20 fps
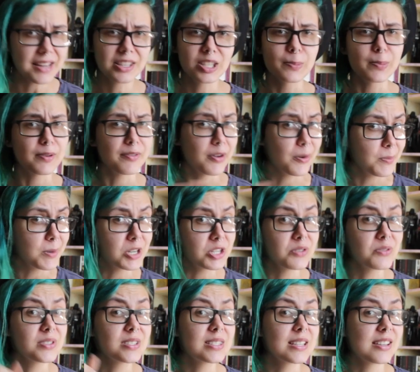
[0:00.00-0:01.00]
então
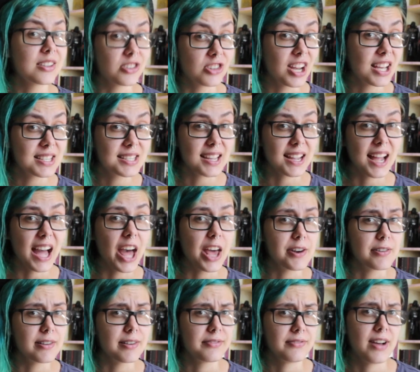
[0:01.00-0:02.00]
provavelmente vocês já
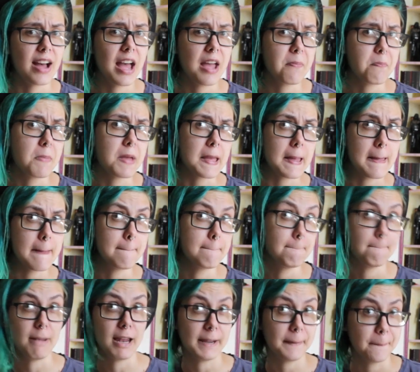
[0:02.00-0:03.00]
sacaram a vibe
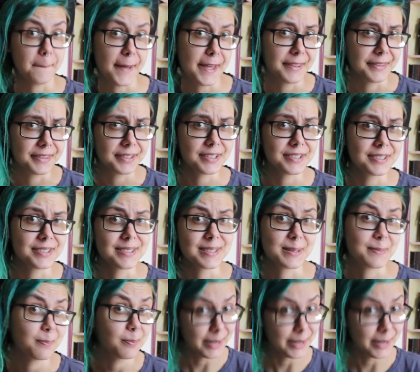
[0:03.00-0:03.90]
Black Panthers,